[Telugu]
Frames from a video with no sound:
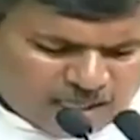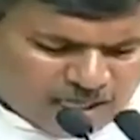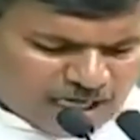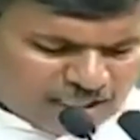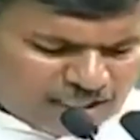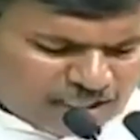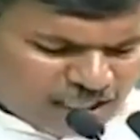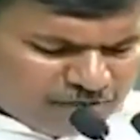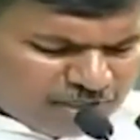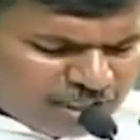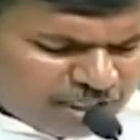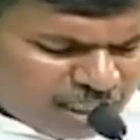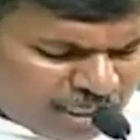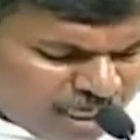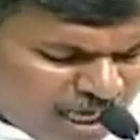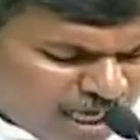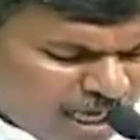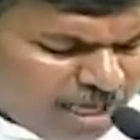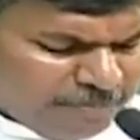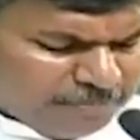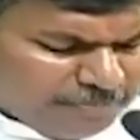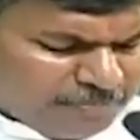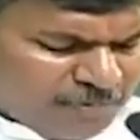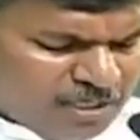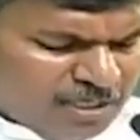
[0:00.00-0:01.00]

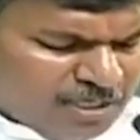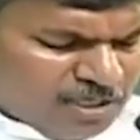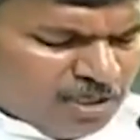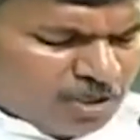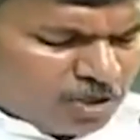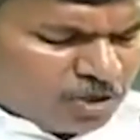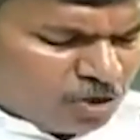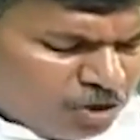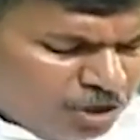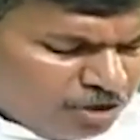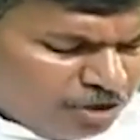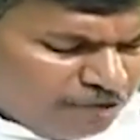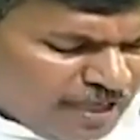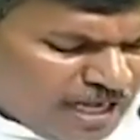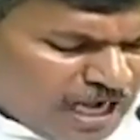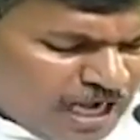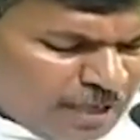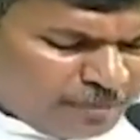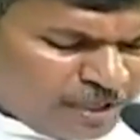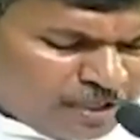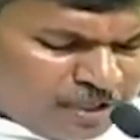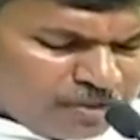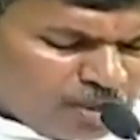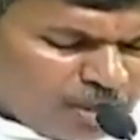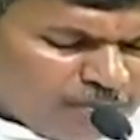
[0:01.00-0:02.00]
అదేవిధంగా రెండు వేల
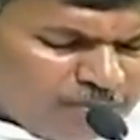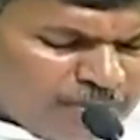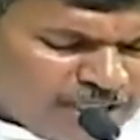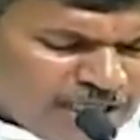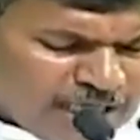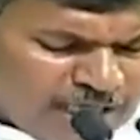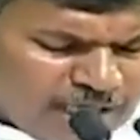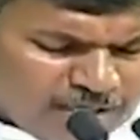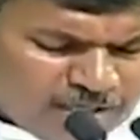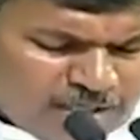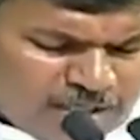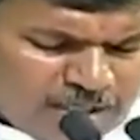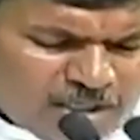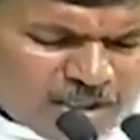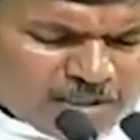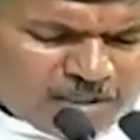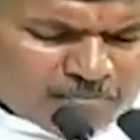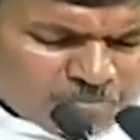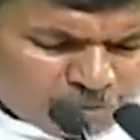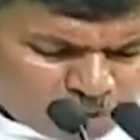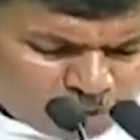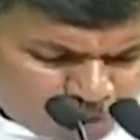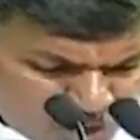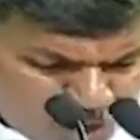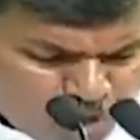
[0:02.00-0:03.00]
పంతొమ్మిది
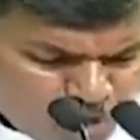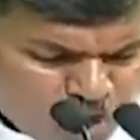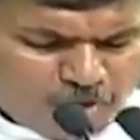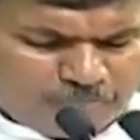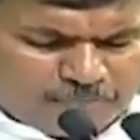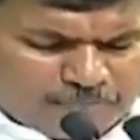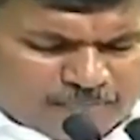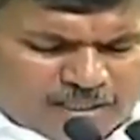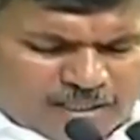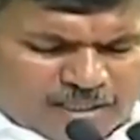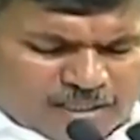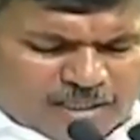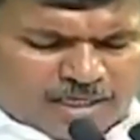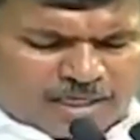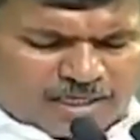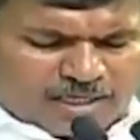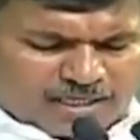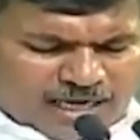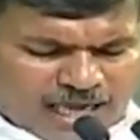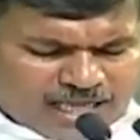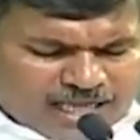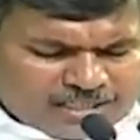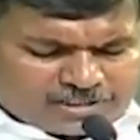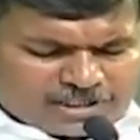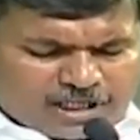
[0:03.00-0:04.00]
ముందు
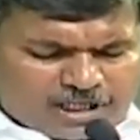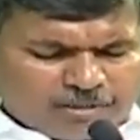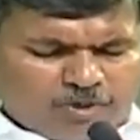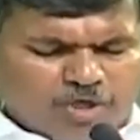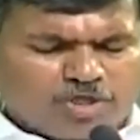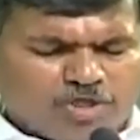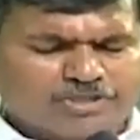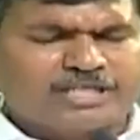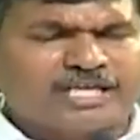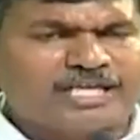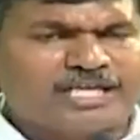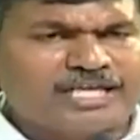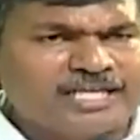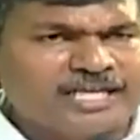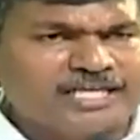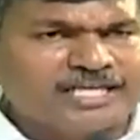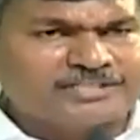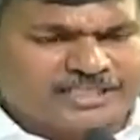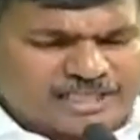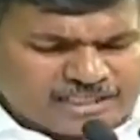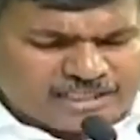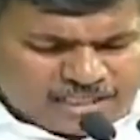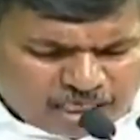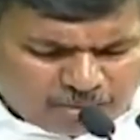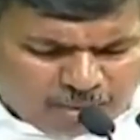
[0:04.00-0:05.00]
రాష్ట్రంలో జరిగిన
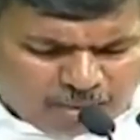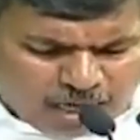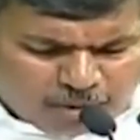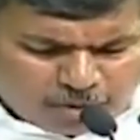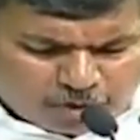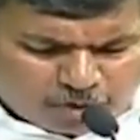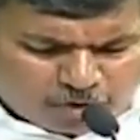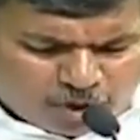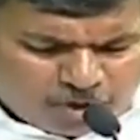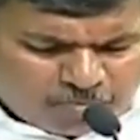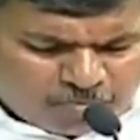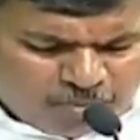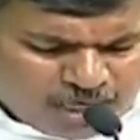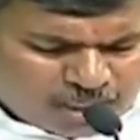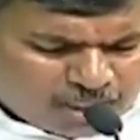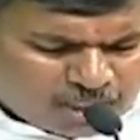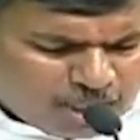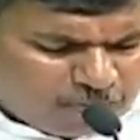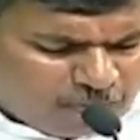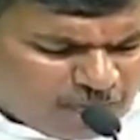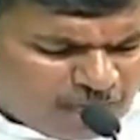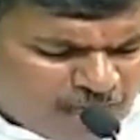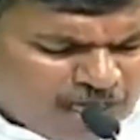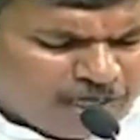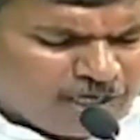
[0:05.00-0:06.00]
చంద్రబాబు
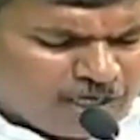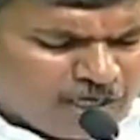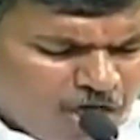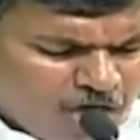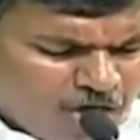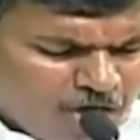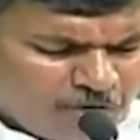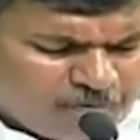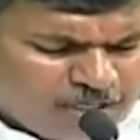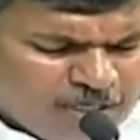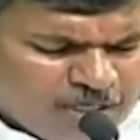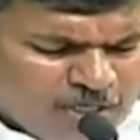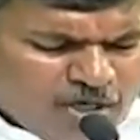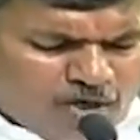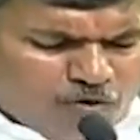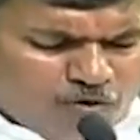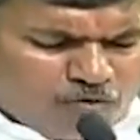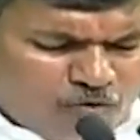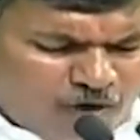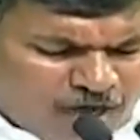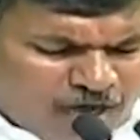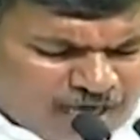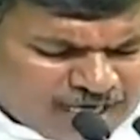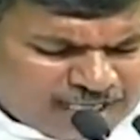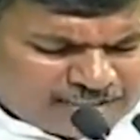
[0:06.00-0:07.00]
దుర్మార్గ పాలనలో
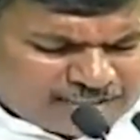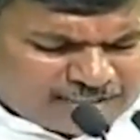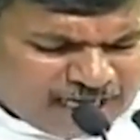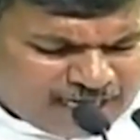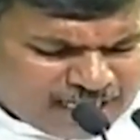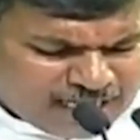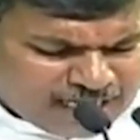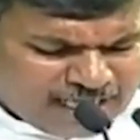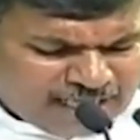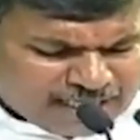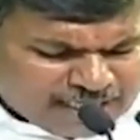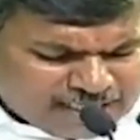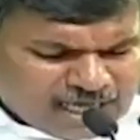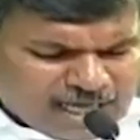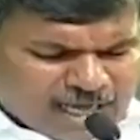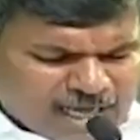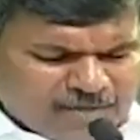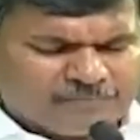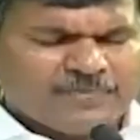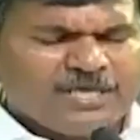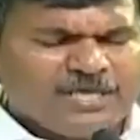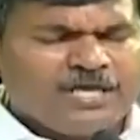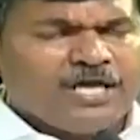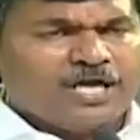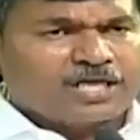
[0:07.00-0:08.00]
వాన జాడలేక
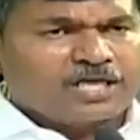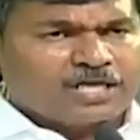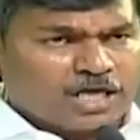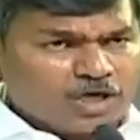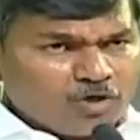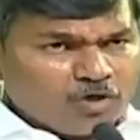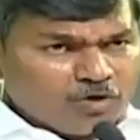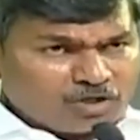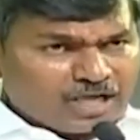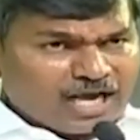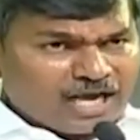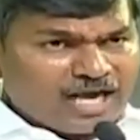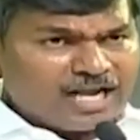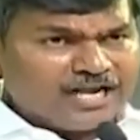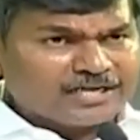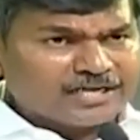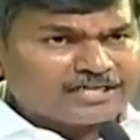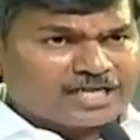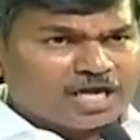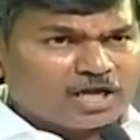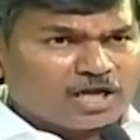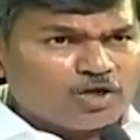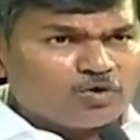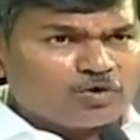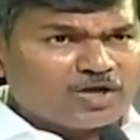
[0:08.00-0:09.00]
కరువు కాల
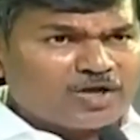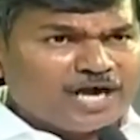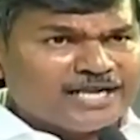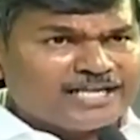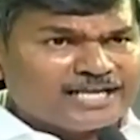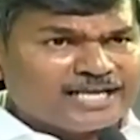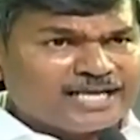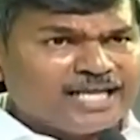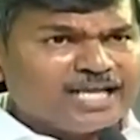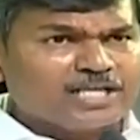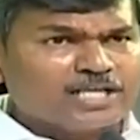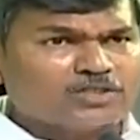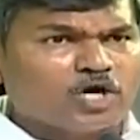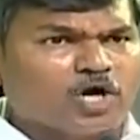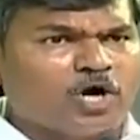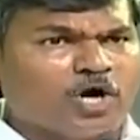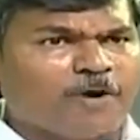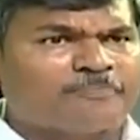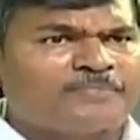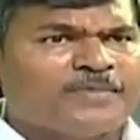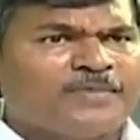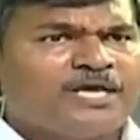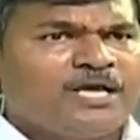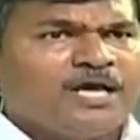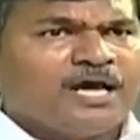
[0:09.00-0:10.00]
కరువు కాటకాలతో
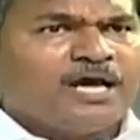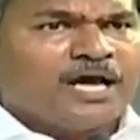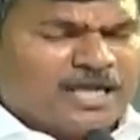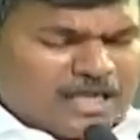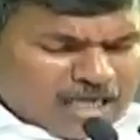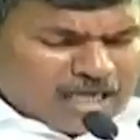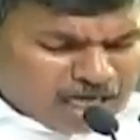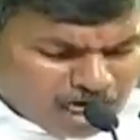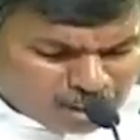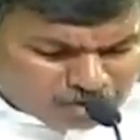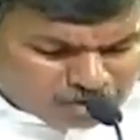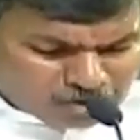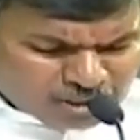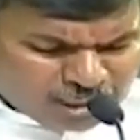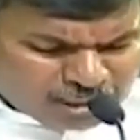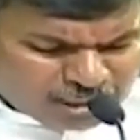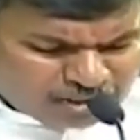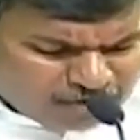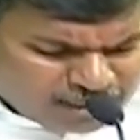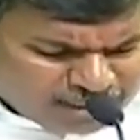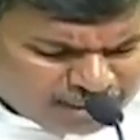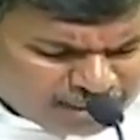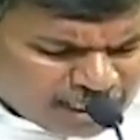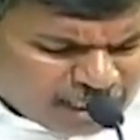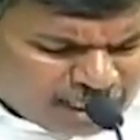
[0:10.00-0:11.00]

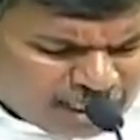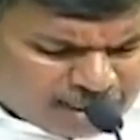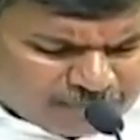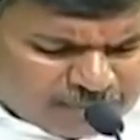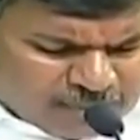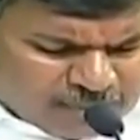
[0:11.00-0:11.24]
అల్లాడుతున్నటువంటి